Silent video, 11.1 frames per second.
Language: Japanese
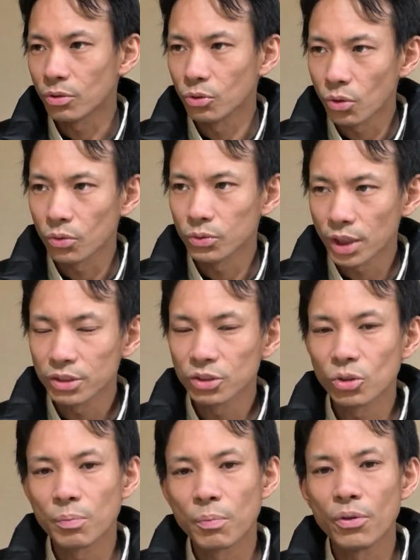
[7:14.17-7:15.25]
の2
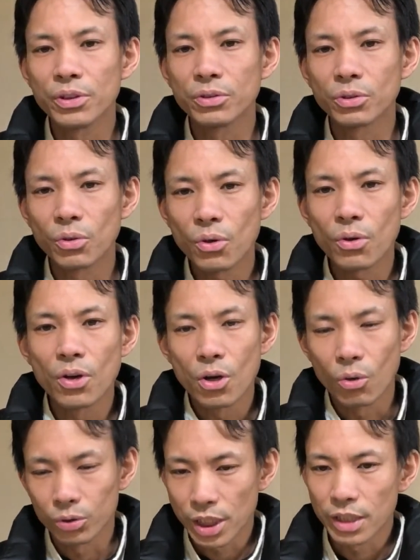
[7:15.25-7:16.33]
つのポイントを
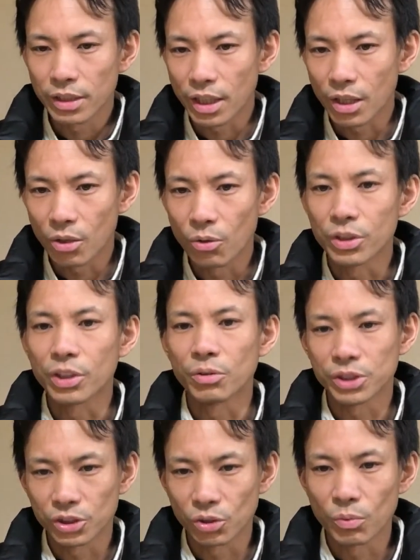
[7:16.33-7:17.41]
押さえておいて
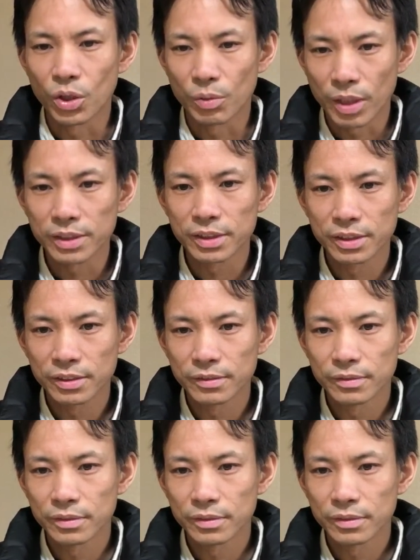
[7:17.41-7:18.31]
ほしいと思います。